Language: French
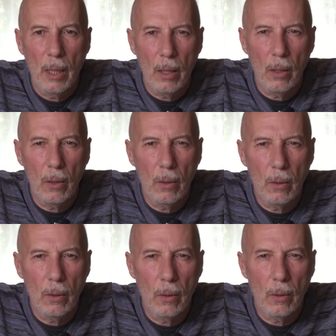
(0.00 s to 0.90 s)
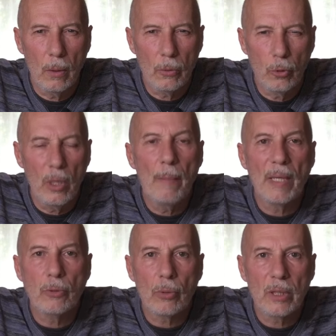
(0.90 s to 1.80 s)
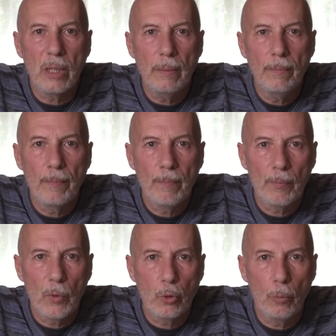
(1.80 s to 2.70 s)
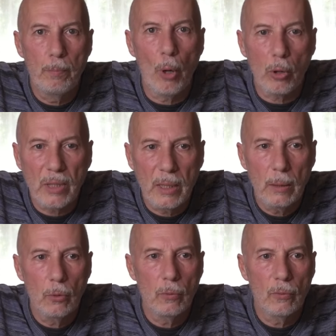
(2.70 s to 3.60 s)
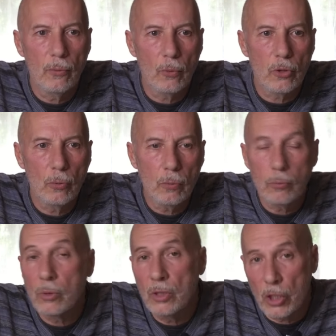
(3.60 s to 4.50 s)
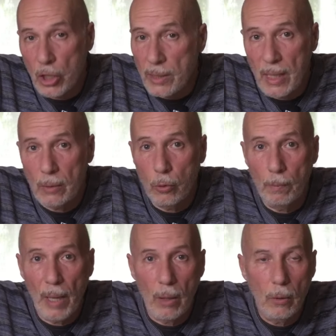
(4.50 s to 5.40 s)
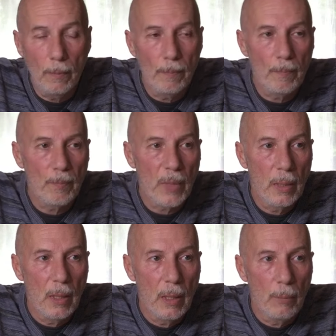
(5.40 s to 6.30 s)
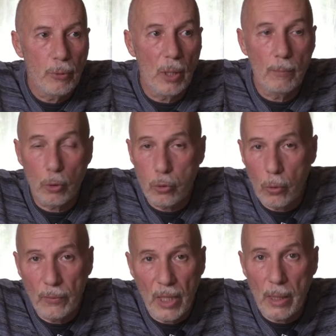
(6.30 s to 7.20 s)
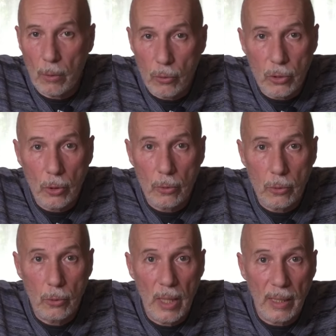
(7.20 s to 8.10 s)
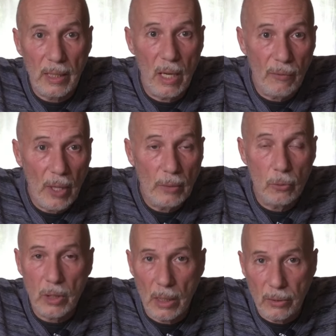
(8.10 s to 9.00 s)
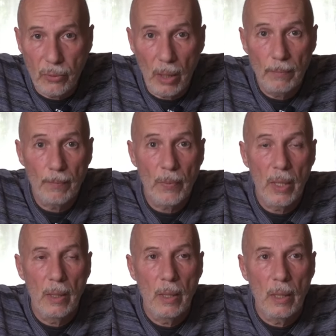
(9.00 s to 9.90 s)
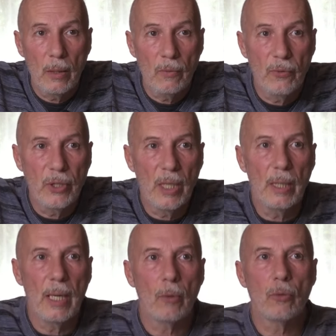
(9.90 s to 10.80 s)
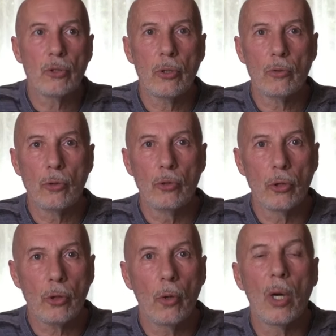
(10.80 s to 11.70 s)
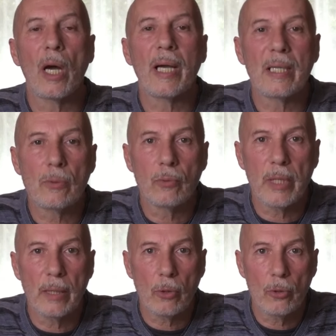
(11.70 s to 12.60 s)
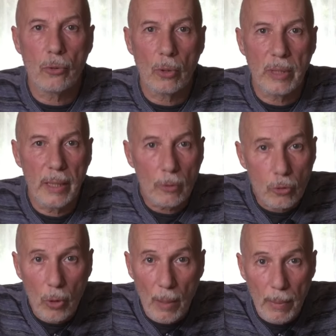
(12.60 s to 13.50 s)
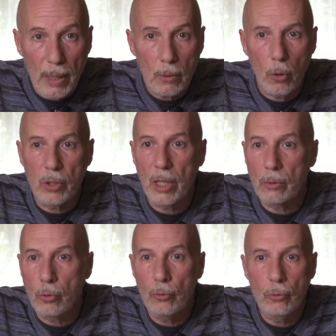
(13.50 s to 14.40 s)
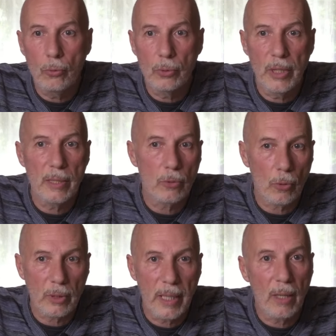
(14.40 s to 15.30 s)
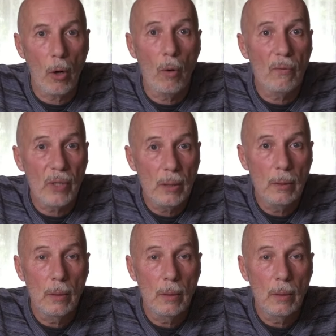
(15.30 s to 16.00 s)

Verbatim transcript: euh, de la maturité, de porter une fonction, déjà celle de parent. Puis un beau jour vient la conscience de la khilafa, du califat, vient la conscience de notre raison d'être sur terre. Je vous rappelle qu'aucun de nous n'est sur terre en vain.